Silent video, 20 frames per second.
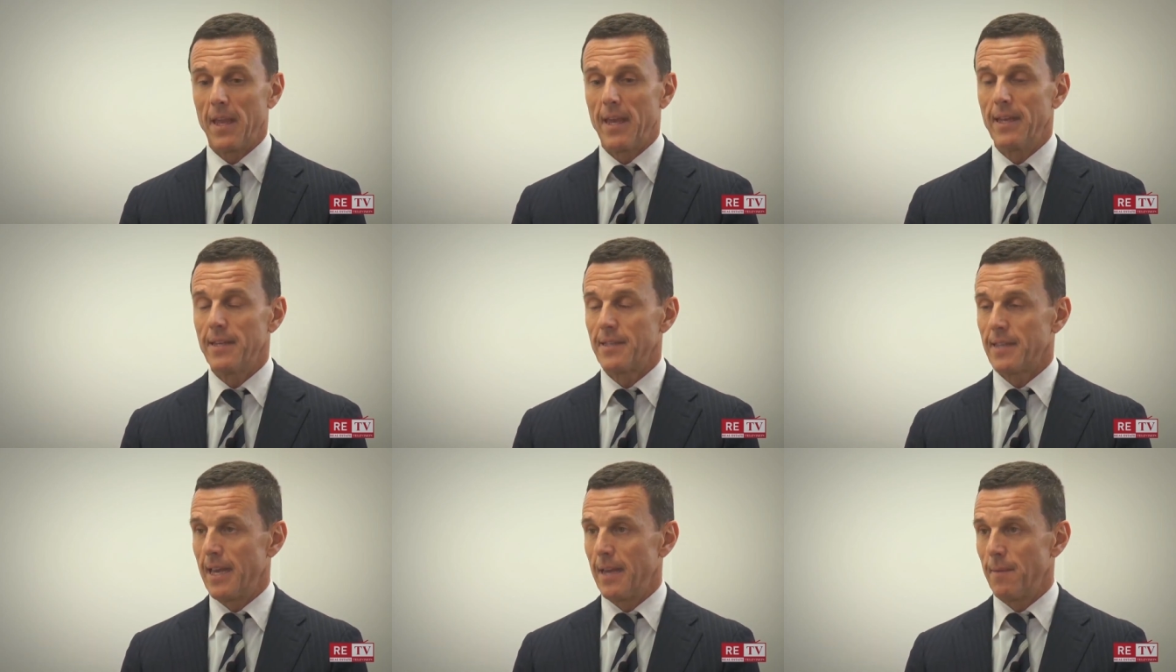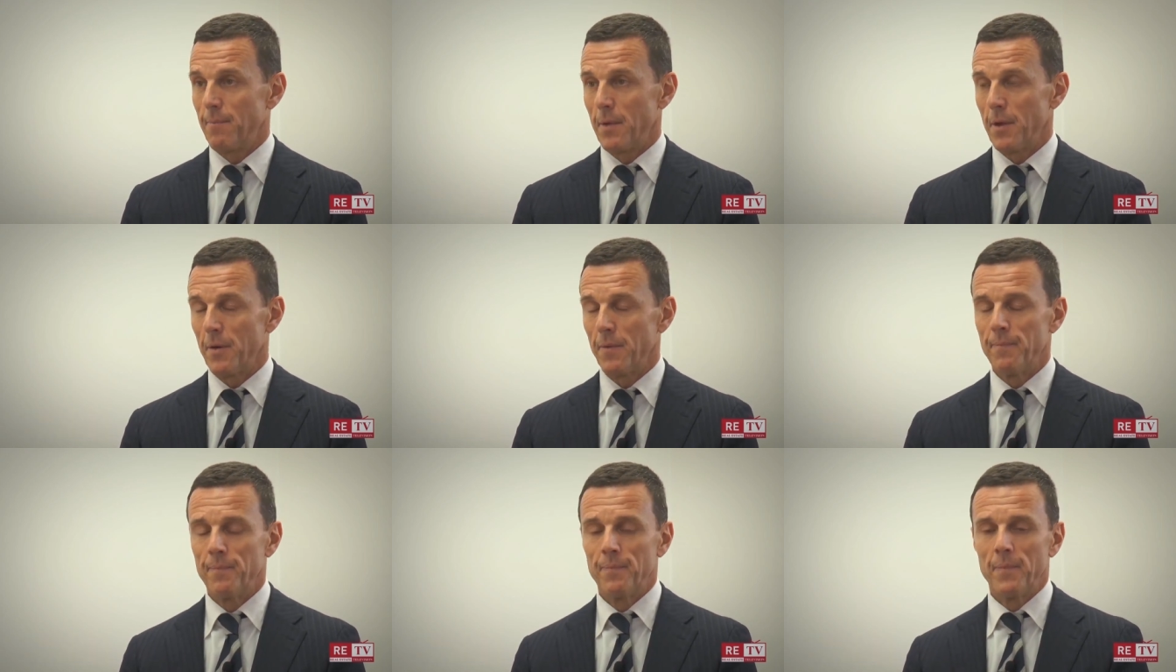
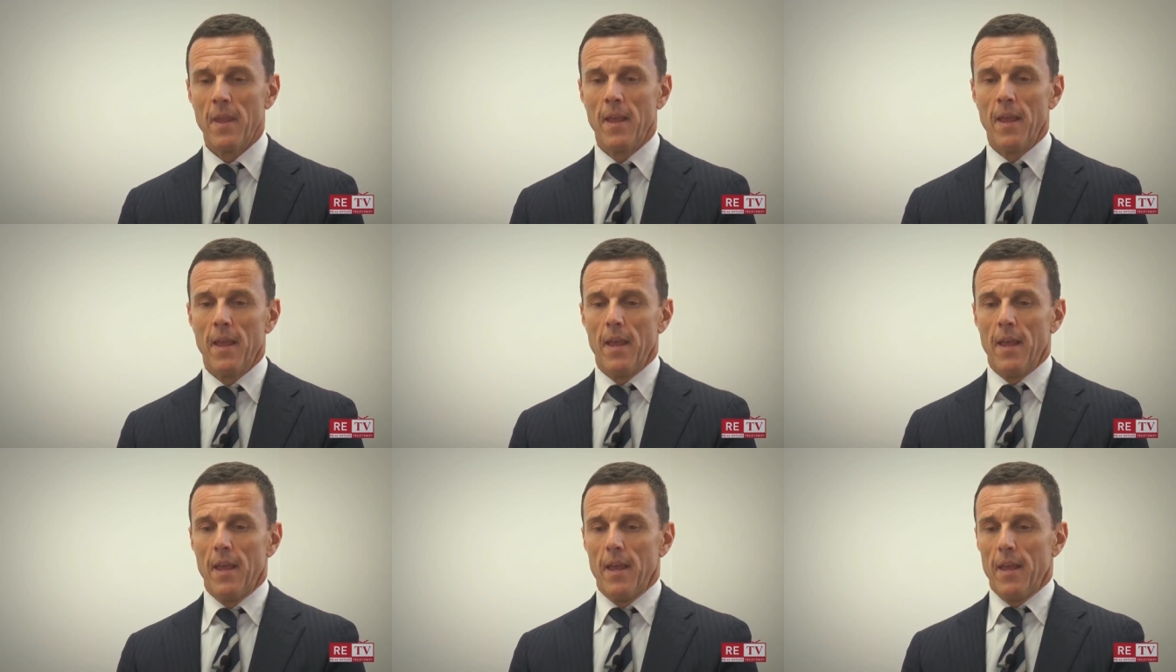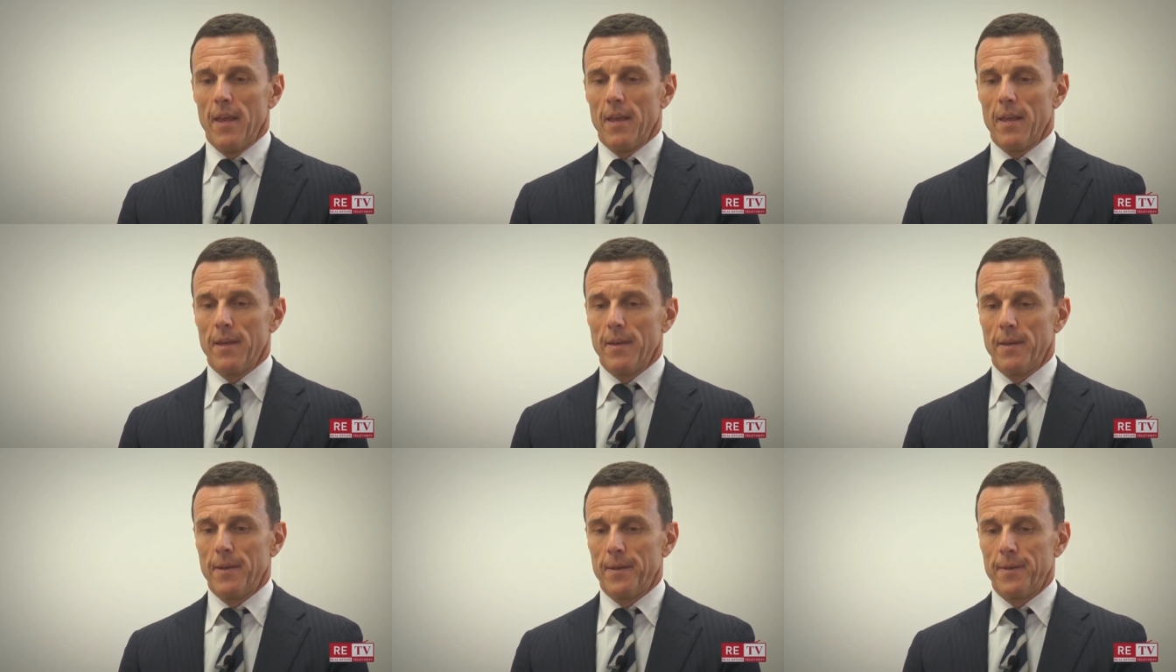Esempio,
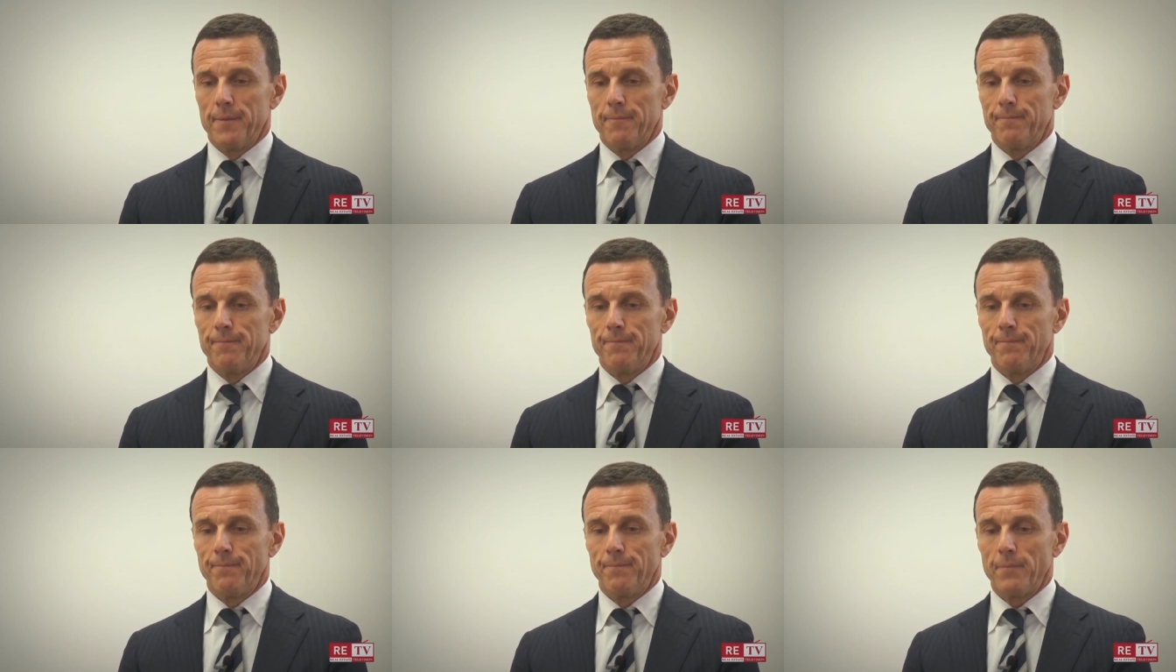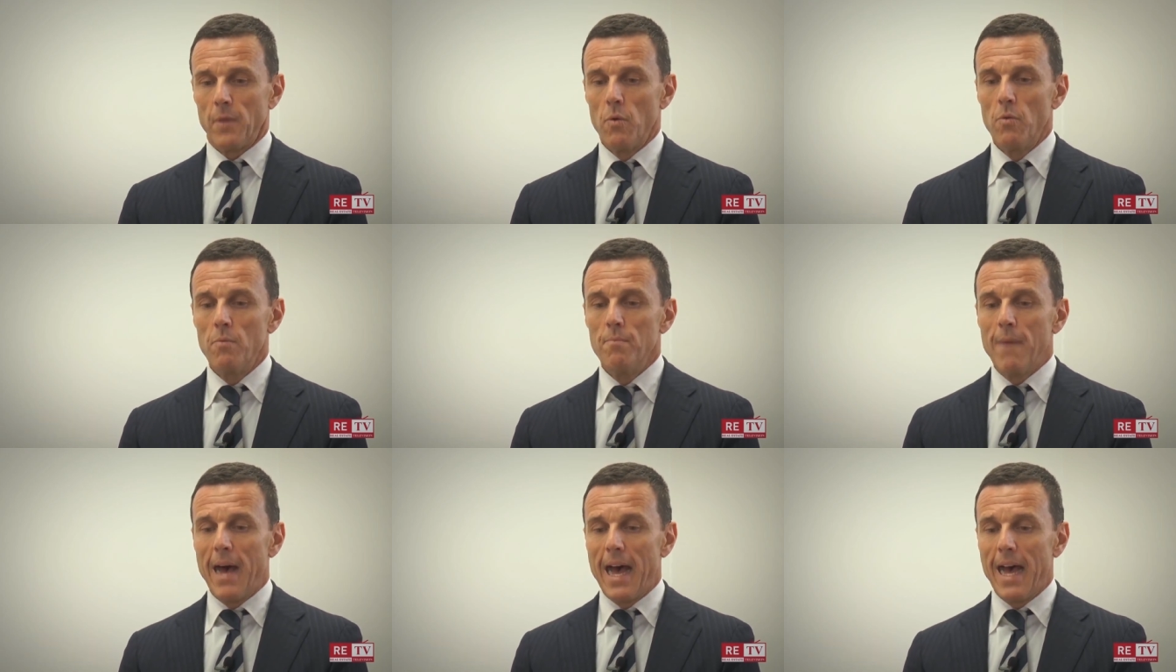um,
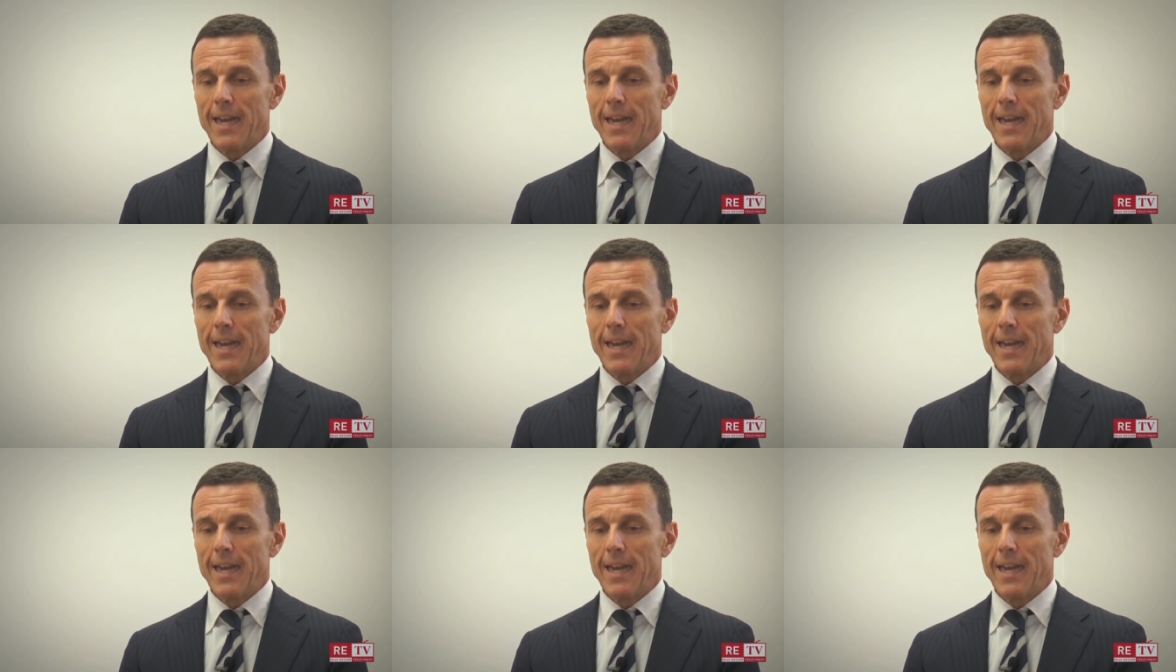un